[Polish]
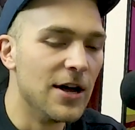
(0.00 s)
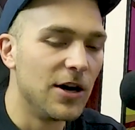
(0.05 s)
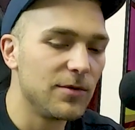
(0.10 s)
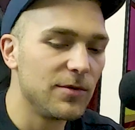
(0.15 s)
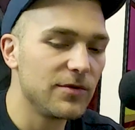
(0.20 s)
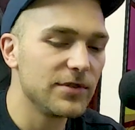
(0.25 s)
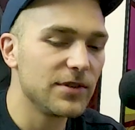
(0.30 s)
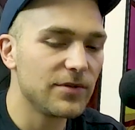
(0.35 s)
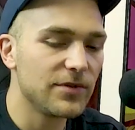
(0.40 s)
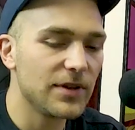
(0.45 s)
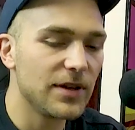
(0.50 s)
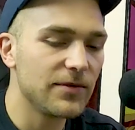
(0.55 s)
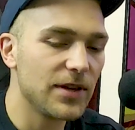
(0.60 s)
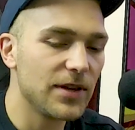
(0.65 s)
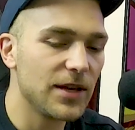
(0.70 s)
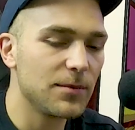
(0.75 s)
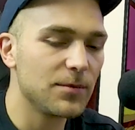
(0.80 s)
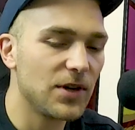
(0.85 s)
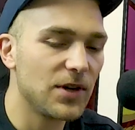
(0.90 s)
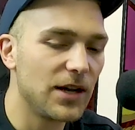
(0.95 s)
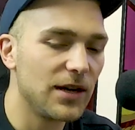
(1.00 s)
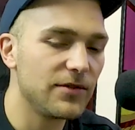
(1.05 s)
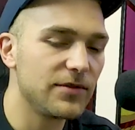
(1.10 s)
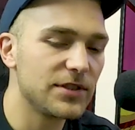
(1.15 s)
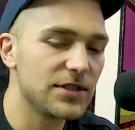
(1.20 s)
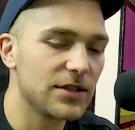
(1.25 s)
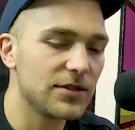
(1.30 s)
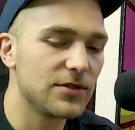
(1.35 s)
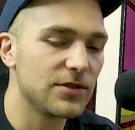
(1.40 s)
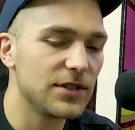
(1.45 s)
mówi, no wiem, wiem, no ale wiesz
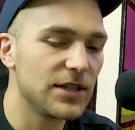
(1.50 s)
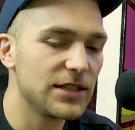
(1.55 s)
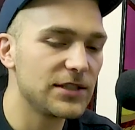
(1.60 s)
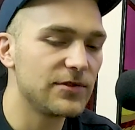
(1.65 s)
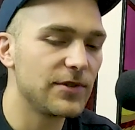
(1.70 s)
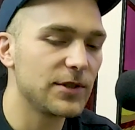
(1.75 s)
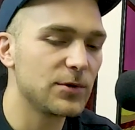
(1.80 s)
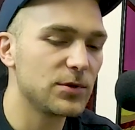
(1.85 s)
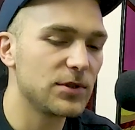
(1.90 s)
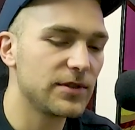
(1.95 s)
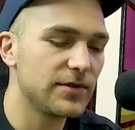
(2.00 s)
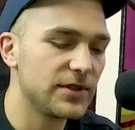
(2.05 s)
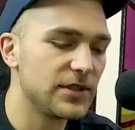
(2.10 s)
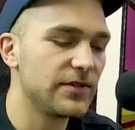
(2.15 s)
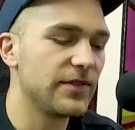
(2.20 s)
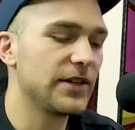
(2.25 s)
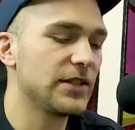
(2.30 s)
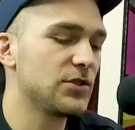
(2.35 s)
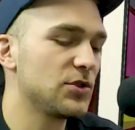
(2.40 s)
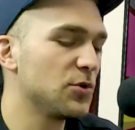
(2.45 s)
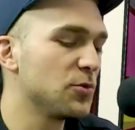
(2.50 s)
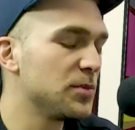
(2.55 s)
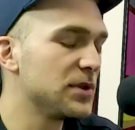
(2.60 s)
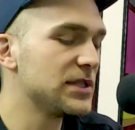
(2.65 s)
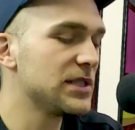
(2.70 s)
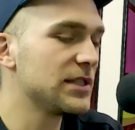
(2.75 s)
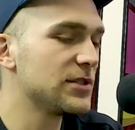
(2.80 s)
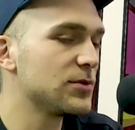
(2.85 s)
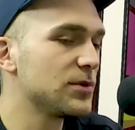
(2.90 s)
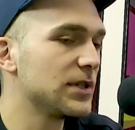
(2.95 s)
jak to jest, świat, świat show
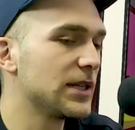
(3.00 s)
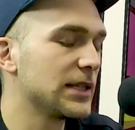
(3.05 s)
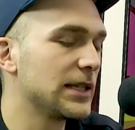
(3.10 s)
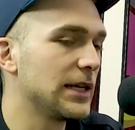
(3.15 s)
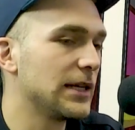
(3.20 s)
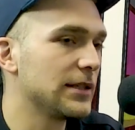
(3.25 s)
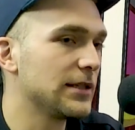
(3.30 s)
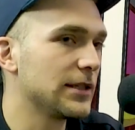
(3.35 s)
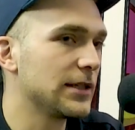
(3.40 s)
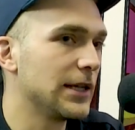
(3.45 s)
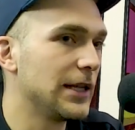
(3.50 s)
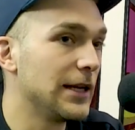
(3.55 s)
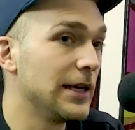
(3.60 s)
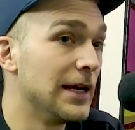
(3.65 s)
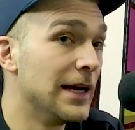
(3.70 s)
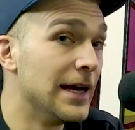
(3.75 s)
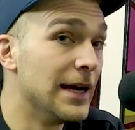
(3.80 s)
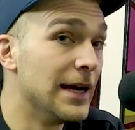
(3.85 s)
biznesu i tak dalej, i tak dalej.